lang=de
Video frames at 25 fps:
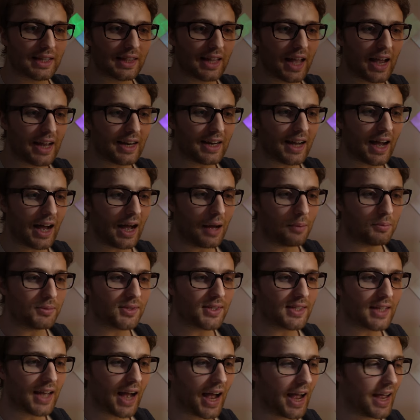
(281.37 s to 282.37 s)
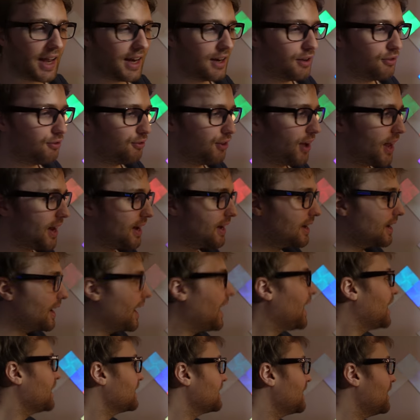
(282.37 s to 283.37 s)
Leider haben sie einen fetten
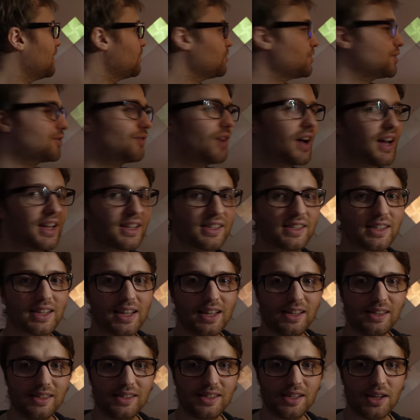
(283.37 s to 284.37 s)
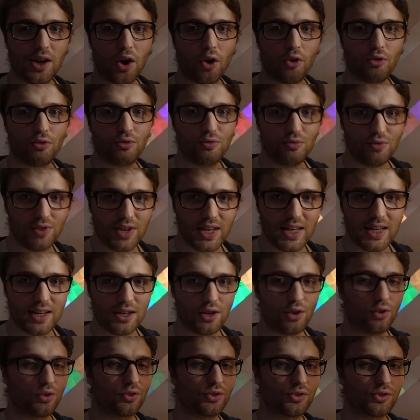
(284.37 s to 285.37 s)
Nachteil und zwar sehen sie auf
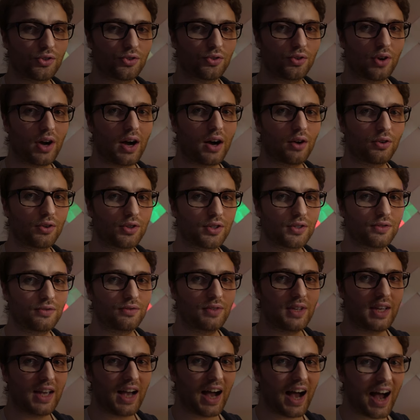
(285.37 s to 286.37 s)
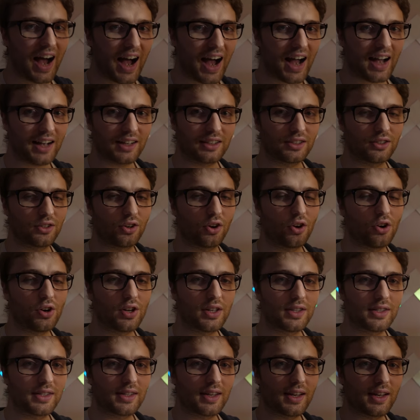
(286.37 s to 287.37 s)
Videos so aus wie
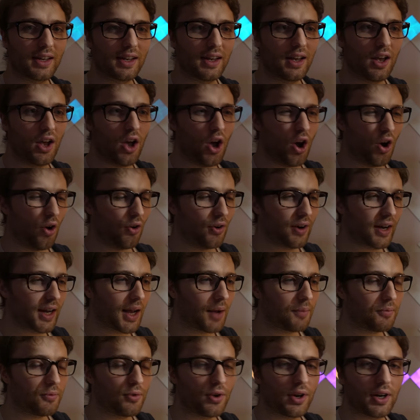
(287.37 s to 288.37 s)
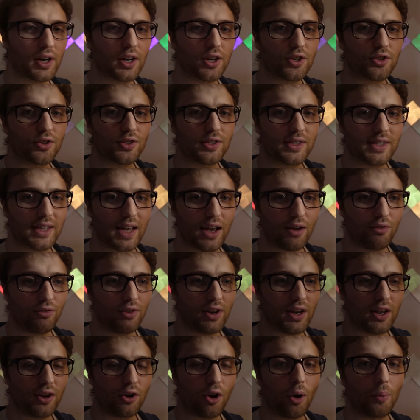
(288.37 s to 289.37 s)
Hakenkreuze. Und ich habe wirklich schon sehr
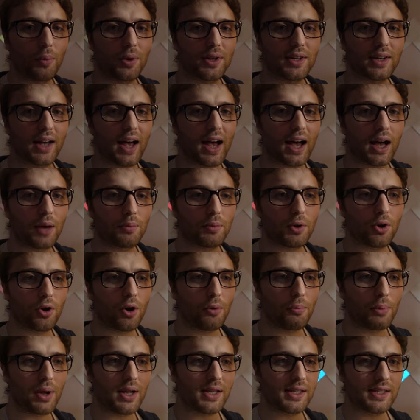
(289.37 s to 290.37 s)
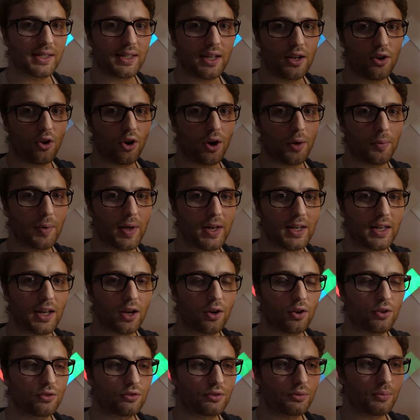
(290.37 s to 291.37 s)
viele Kommentare bekommen, als ich die noch im
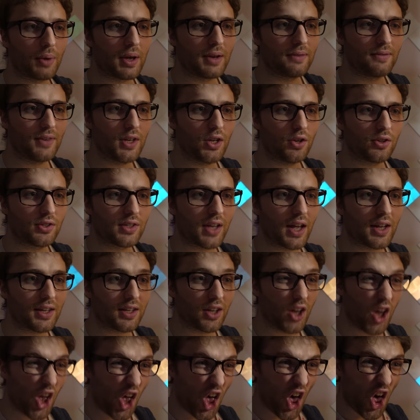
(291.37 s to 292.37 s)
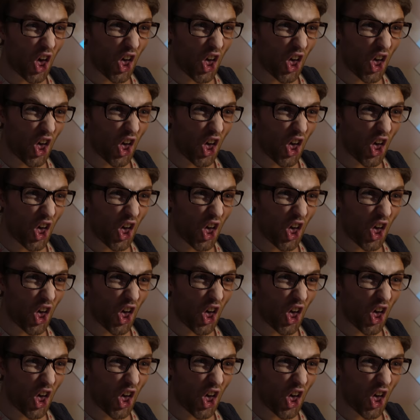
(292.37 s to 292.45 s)
Hintergrund von meinen Videos hatte.